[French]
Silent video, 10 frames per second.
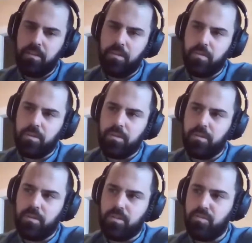Donc,
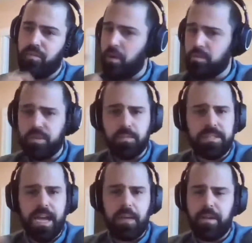euh, je vais faire aussi un
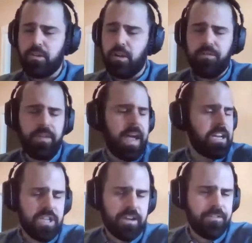petit rappel, je le fais
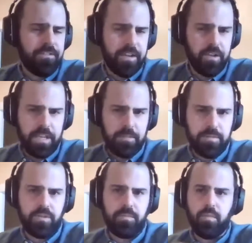à chaque fin de
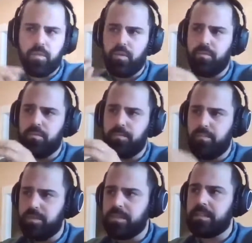capsule pour que vous
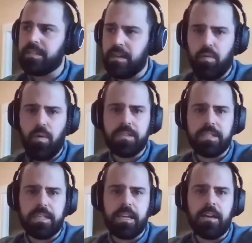puissiez savoir
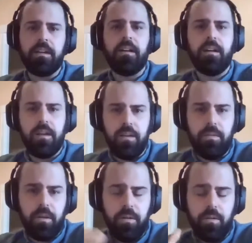c'est quand
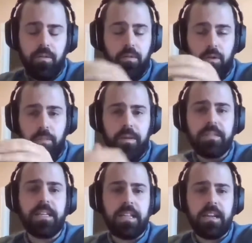euh, le
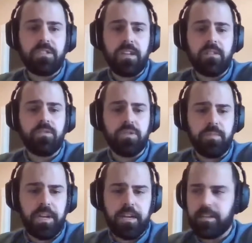Blitz international du
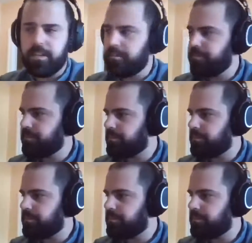monarque.